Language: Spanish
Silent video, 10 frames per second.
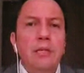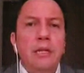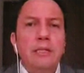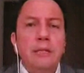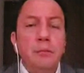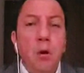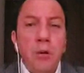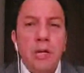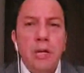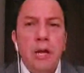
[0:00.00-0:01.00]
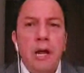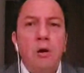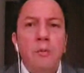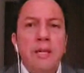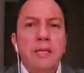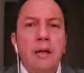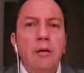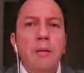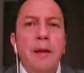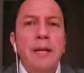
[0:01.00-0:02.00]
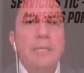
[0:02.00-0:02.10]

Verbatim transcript: Internet móvil ha aumentado de